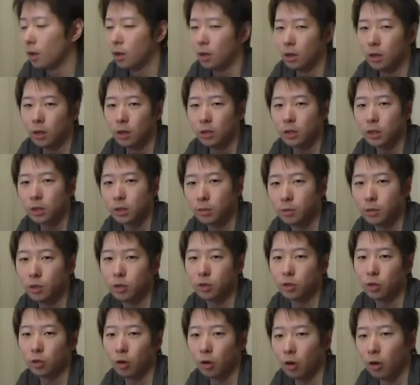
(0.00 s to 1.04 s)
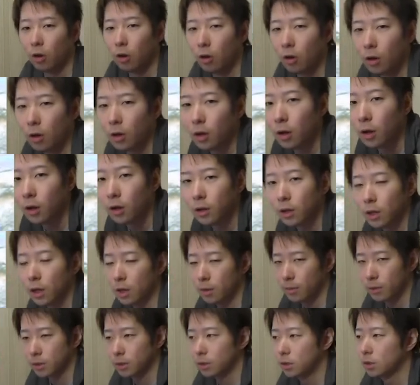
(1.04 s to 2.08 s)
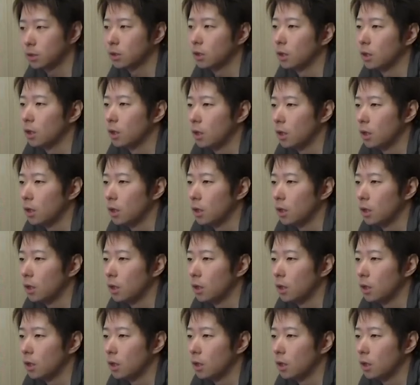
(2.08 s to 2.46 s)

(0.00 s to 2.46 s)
えー、久しぶりのソロ、えー、になります。